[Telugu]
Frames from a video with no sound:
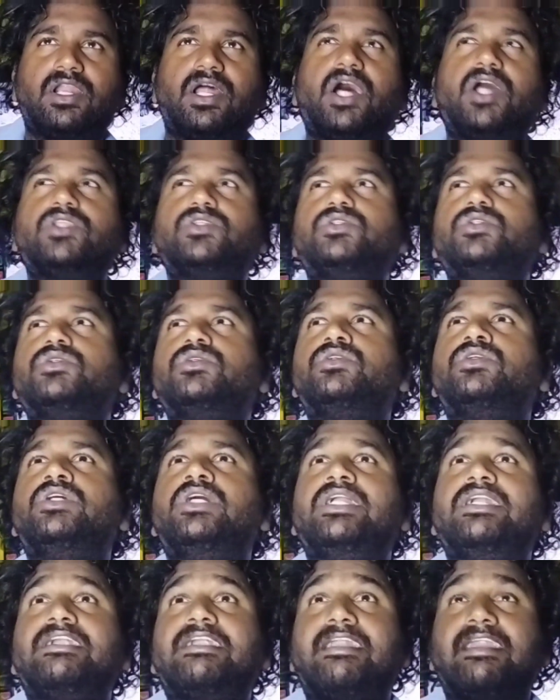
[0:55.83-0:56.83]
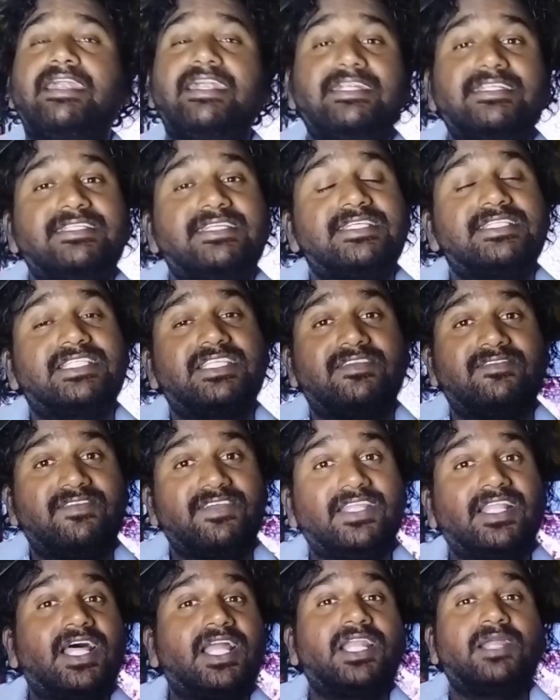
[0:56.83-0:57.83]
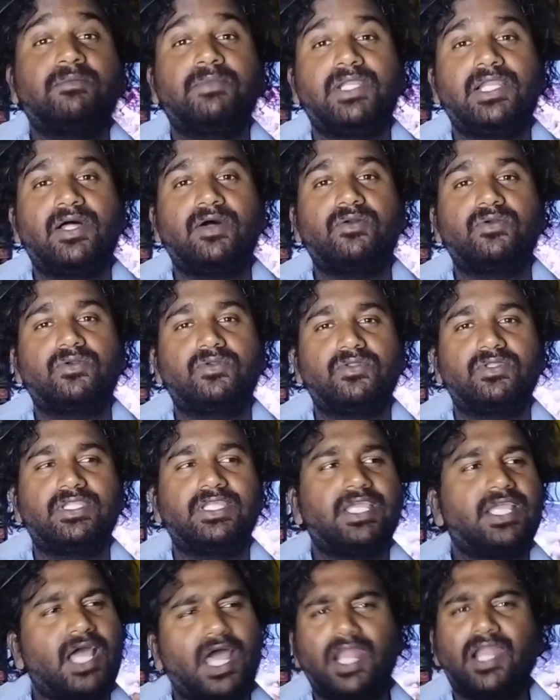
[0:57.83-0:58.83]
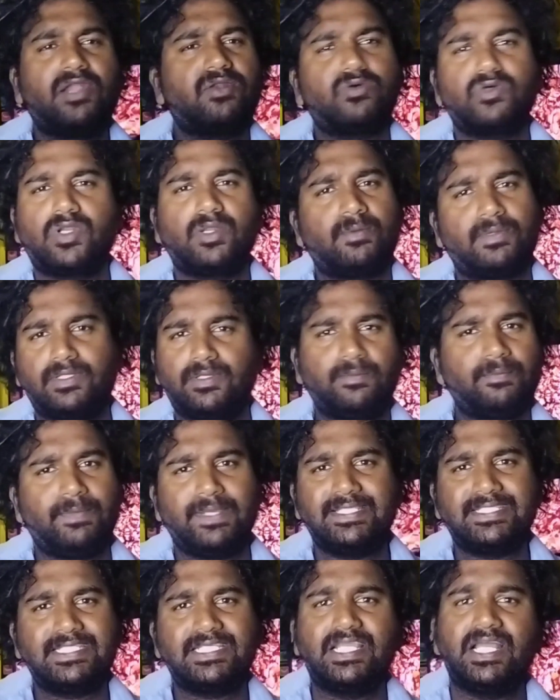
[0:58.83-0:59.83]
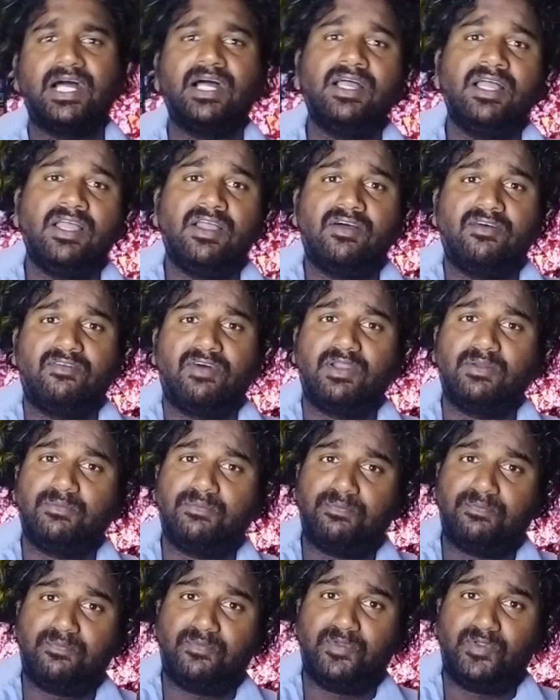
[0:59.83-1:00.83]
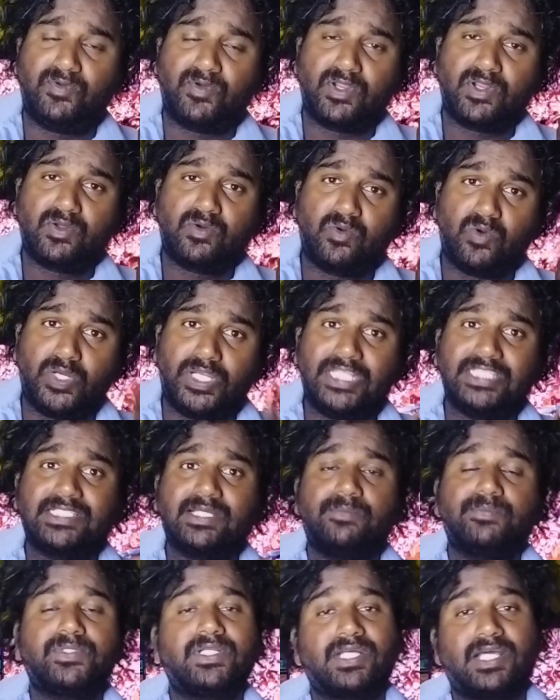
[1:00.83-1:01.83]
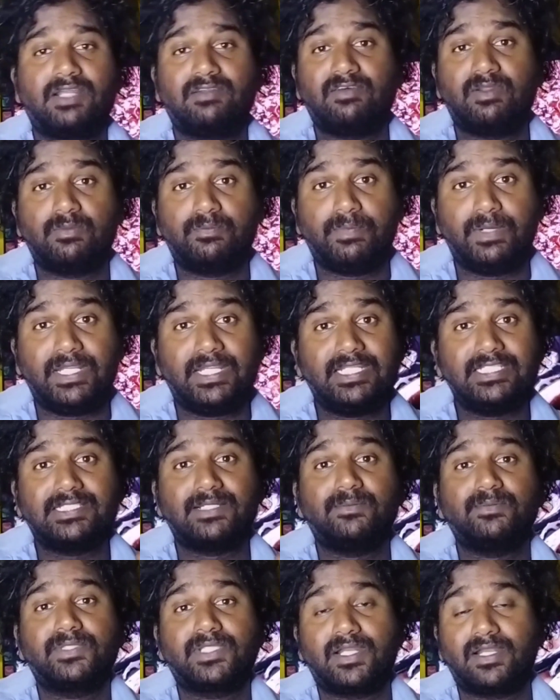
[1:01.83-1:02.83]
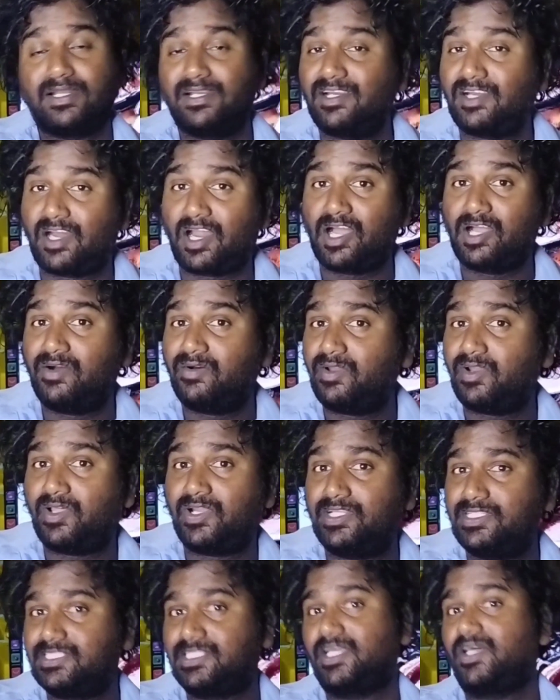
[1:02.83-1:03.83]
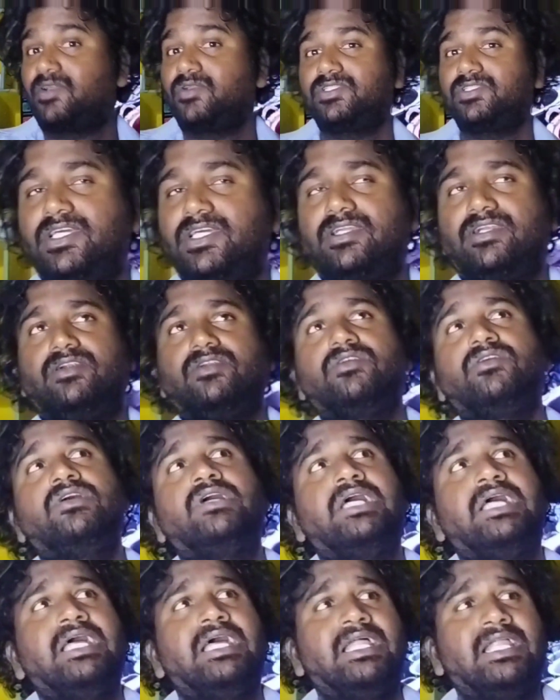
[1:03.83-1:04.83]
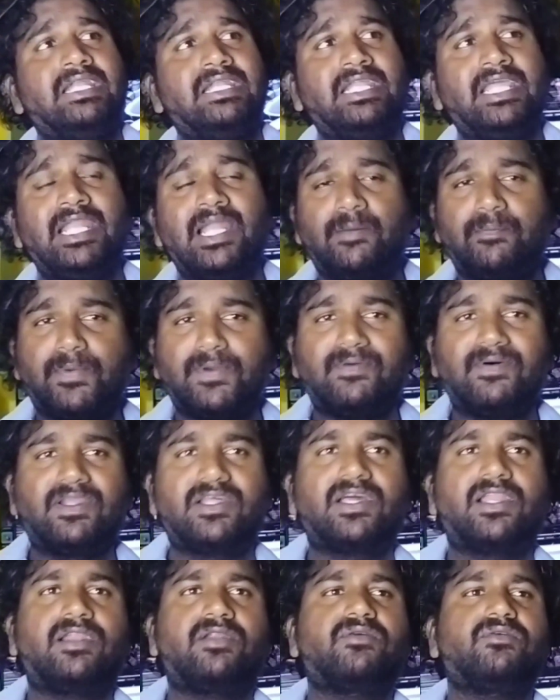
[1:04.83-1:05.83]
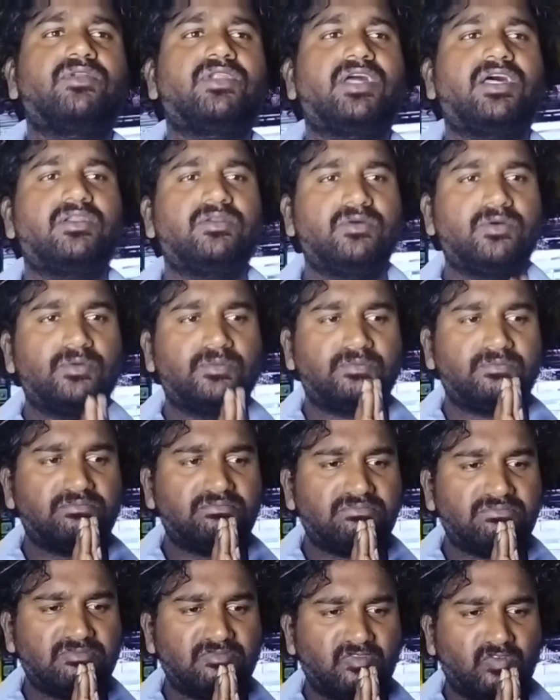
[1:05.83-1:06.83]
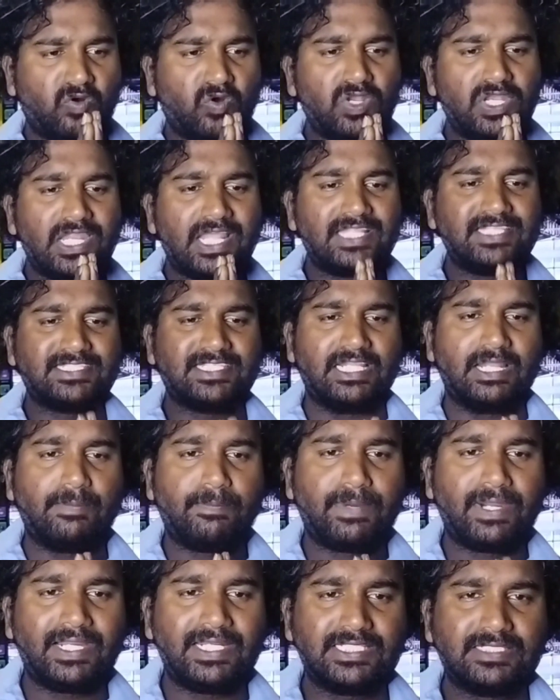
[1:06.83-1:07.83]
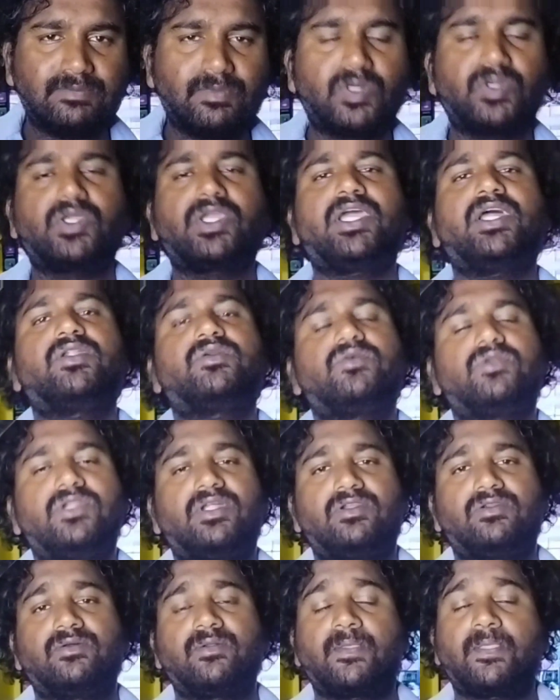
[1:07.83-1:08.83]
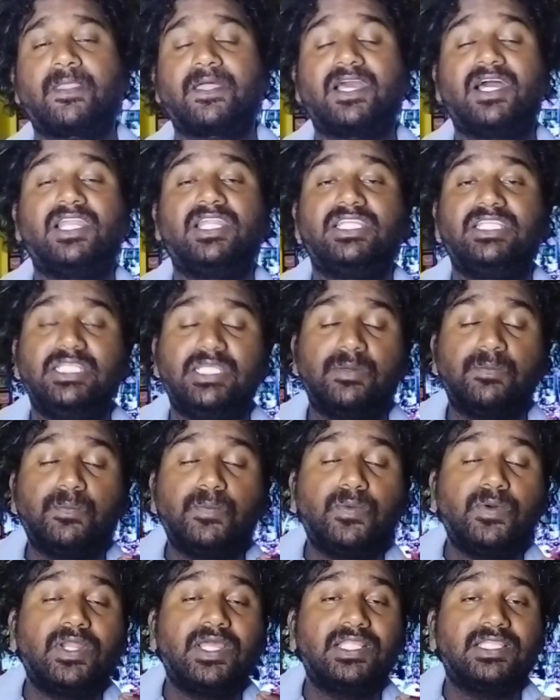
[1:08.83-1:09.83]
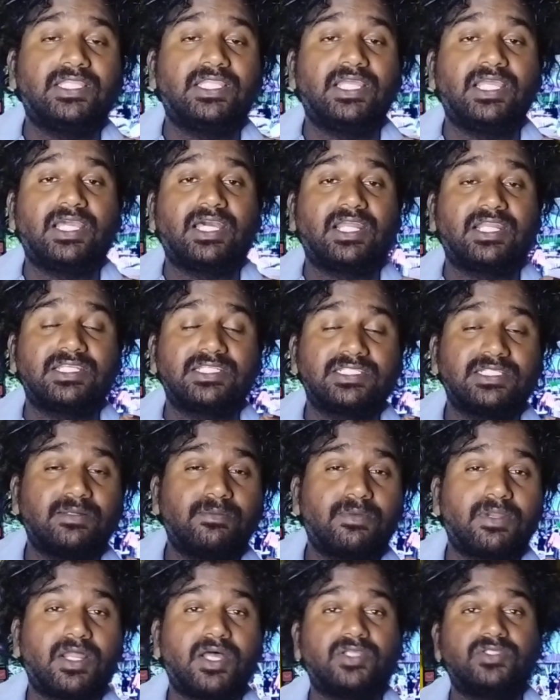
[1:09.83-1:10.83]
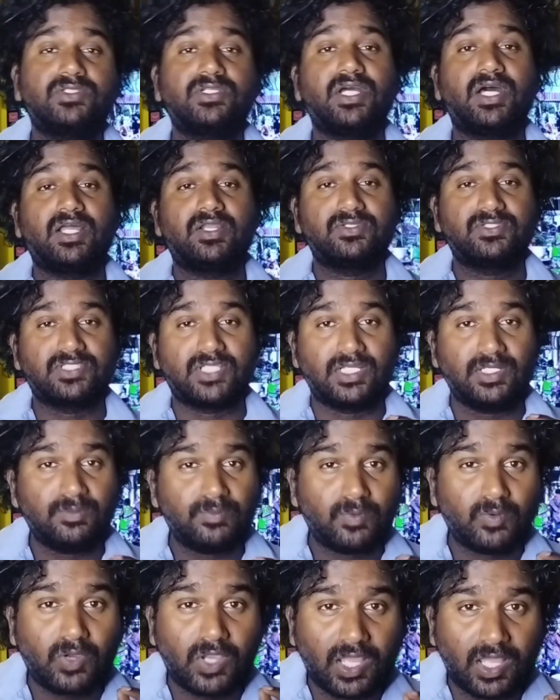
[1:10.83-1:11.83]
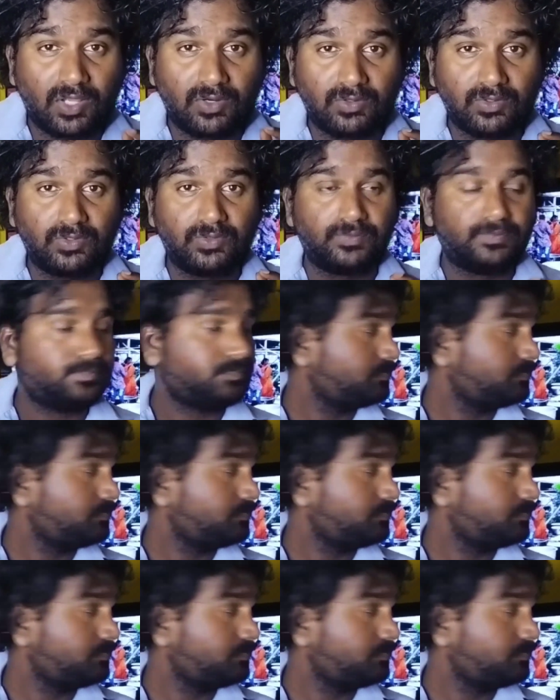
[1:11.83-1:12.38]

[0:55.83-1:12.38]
రాజు ట్రీట్ చేసే విధానం ఇలా ఉంటుంది అని అనుకున్నాం ఉన్నాం బేసిక్గా వాళ్ళు ఎవడన్నా కొట్టి చంపుతారు కానీ వాళ్ళు పెట్టి చంపుతారని రాఘవ లారెన్స్ అన్నాడు నేను అప్పటి వరకు అనుకున్నాను ఓన్లీ అది సెలబ్రిటీస్ మట్టుకే అనుకున్నాను కానీ ఎప్పుడైతే కృష్ణమరాజు గారు చనిపోయారో